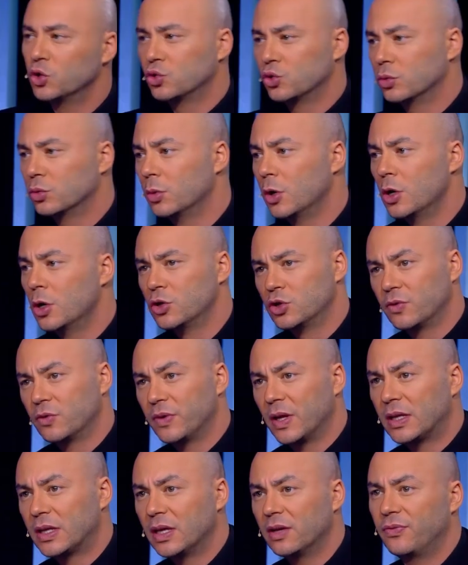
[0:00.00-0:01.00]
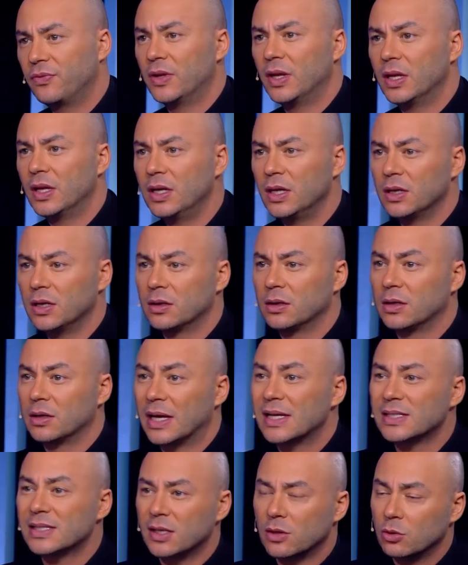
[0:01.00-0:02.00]
مش نجوم شفنا كثير فنانين
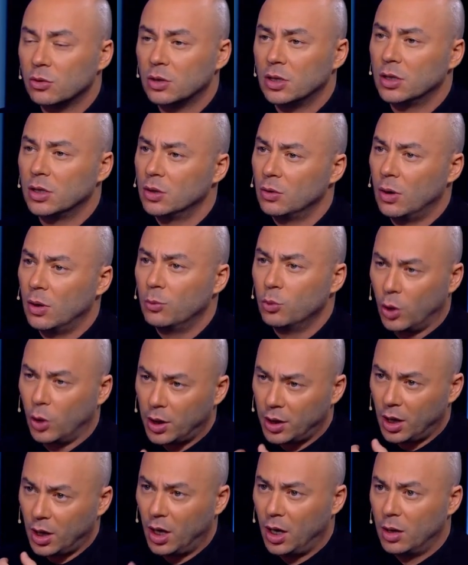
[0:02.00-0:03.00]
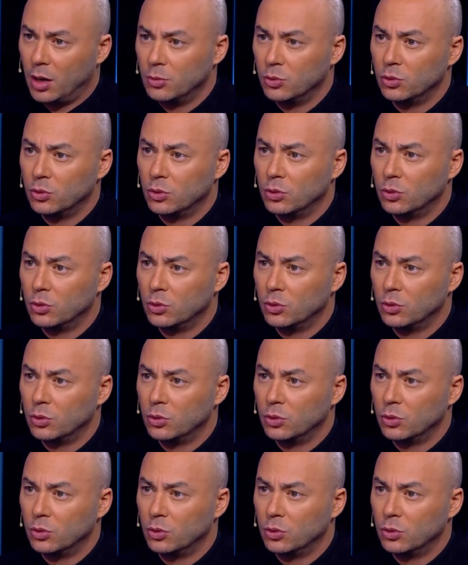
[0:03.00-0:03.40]
كسروا الدنيا وعملوا ارقام